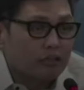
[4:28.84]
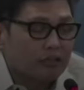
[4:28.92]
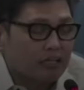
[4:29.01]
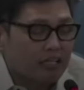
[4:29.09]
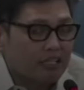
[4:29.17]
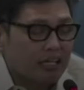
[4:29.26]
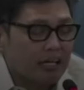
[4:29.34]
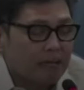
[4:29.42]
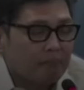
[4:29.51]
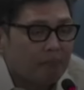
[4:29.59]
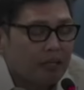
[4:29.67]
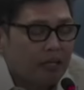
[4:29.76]
kasi
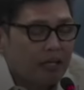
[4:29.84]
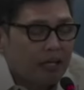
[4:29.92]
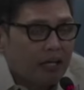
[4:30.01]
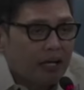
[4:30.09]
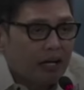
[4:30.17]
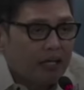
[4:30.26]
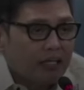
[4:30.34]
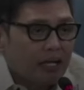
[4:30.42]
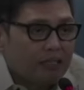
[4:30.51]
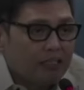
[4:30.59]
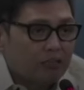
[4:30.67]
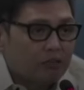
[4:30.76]
uh,
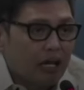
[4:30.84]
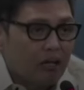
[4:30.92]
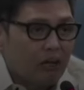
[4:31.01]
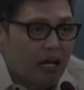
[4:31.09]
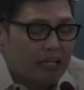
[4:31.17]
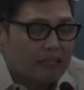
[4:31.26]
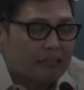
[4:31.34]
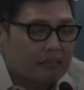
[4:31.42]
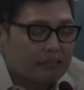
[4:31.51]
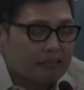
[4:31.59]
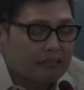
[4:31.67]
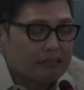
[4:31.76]
nandito tayo lahat
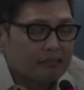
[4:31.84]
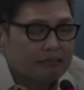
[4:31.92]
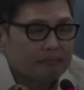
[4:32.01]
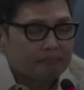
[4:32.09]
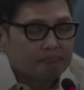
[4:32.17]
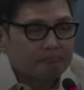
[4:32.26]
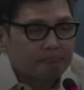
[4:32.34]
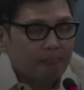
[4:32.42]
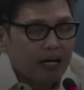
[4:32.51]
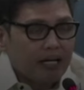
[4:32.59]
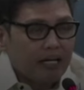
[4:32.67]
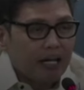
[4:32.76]

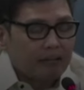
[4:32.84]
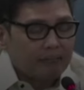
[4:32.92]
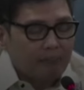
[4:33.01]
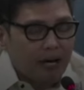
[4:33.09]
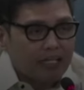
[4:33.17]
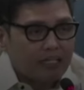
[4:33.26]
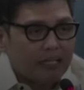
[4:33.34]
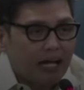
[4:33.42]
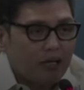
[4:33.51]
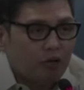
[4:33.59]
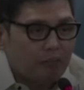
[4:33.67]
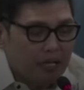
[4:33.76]
para, para
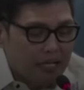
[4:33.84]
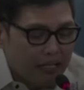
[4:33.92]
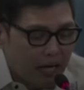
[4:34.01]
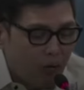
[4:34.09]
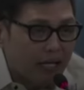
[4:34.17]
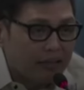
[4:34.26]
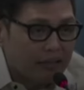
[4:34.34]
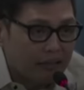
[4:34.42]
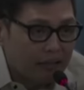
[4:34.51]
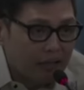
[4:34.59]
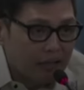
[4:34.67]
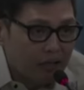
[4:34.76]
tayo malinawan
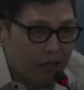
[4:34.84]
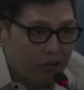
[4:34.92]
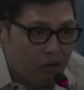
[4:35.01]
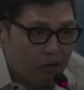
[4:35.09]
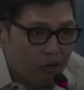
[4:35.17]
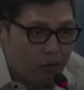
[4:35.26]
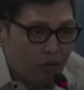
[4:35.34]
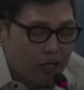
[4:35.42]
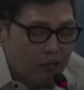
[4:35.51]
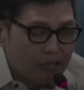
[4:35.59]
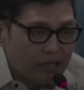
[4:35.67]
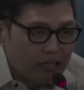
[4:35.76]
kung
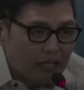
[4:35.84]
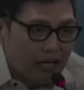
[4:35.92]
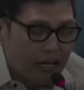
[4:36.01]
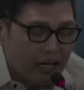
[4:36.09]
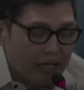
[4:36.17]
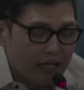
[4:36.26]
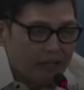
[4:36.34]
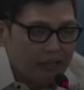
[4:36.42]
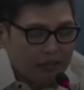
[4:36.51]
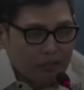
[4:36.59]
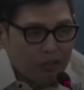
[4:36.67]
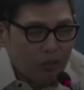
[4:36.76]
ano talaga
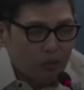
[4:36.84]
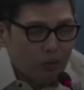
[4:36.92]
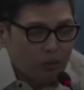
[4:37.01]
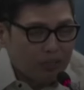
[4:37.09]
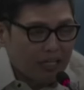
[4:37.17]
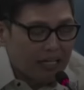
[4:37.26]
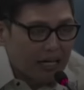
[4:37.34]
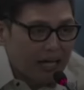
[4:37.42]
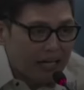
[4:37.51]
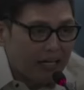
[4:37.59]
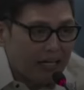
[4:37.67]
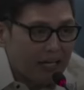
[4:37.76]
yung
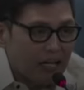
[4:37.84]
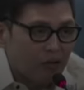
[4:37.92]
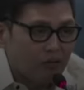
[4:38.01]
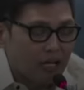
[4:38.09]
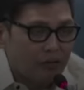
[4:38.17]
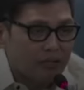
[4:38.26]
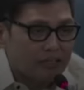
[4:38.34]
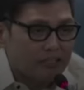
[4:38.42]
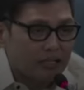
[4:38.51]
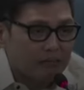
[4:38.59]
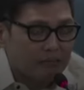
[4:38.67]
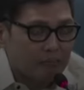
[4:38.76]
nangyari, lalong-lalo na
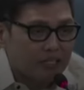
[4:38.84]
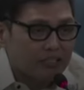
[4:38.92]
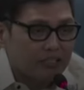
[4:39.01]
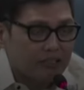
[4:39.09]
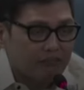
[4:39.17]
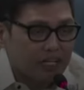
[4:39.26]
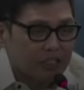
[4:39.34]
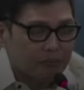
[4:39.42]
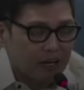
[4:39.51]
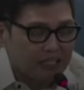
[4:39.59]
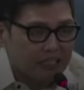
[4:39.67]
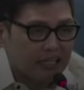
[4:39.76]
sa budget ng Vice
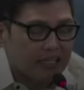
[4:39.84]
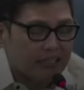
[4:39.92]
President